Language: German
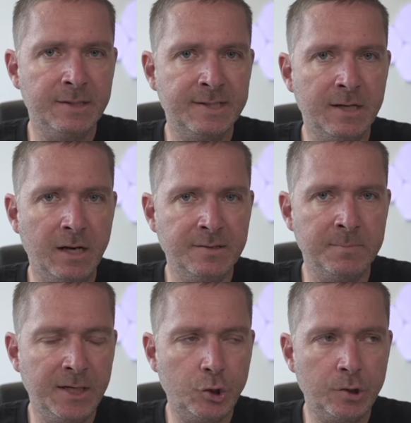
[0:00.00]
das sind alles
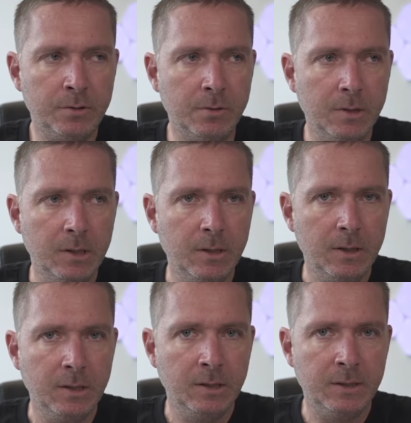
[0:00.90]
Menschen,
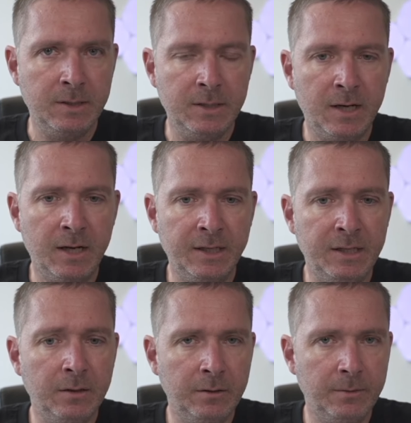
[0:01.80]
die da
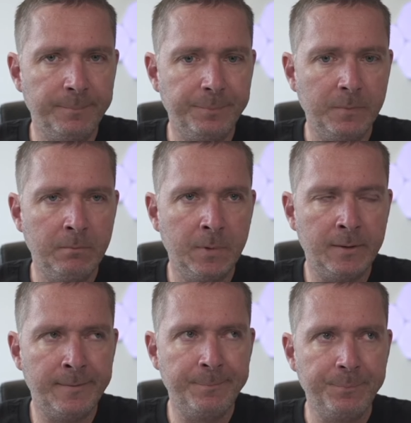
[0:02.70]
agieren.
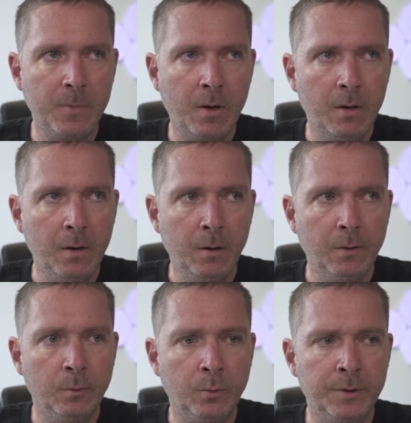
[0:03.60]
Ja.
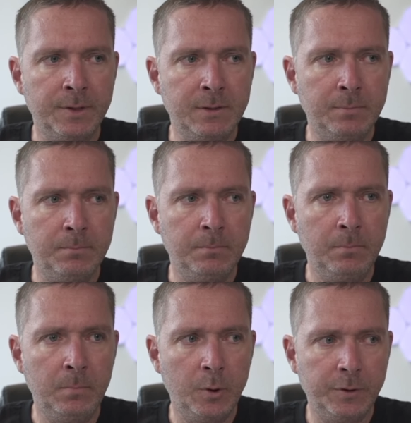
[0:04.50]
Und ich
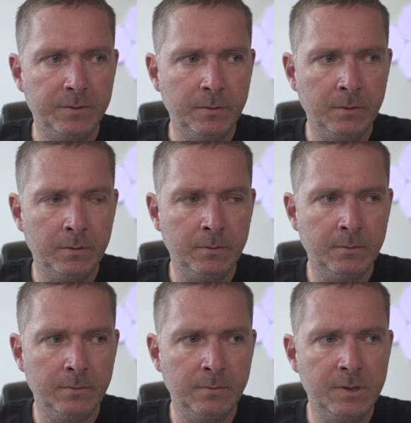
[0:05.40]

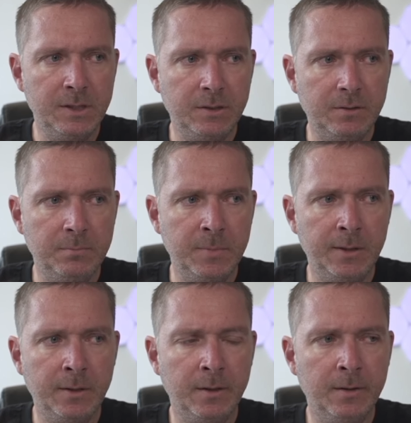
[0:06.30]
möchte nicht
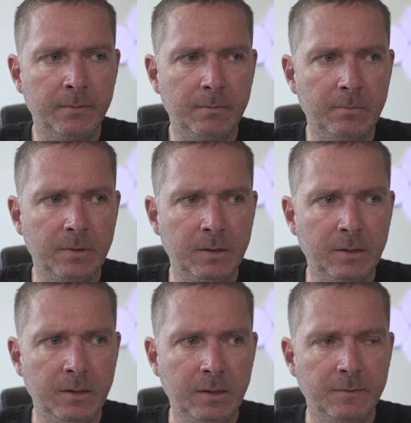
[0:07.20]
mehr,
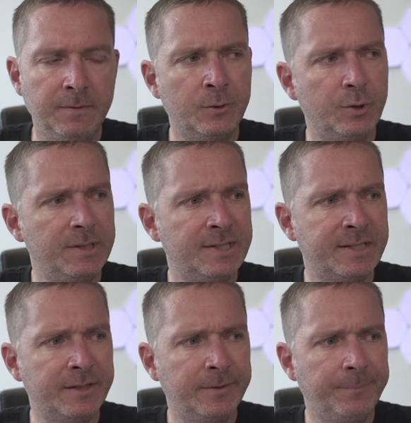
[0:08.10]
wie soll ich denn das
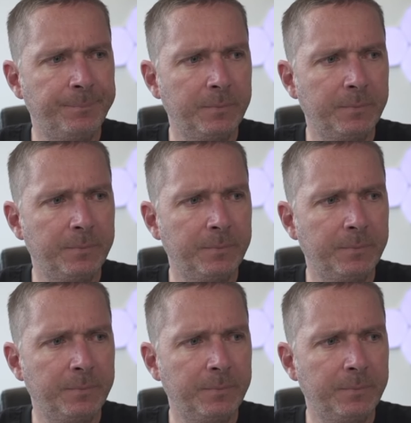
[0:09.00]
sagen?